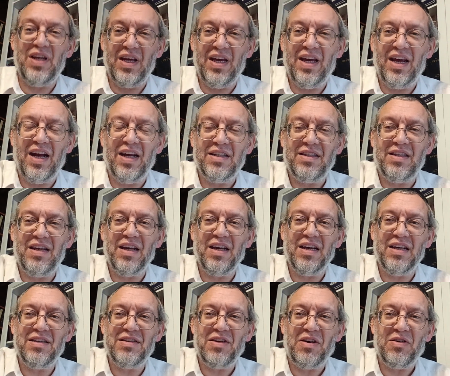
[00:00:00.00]
et
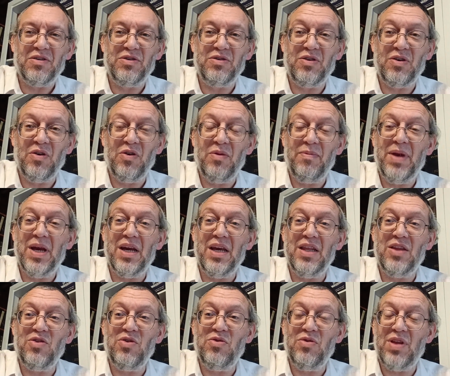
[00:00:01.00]
intéressante, que le
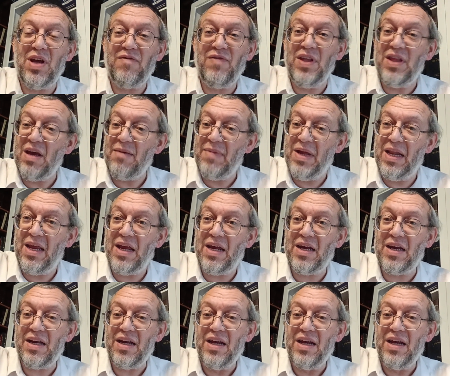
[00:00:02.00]
mérite de David Ameler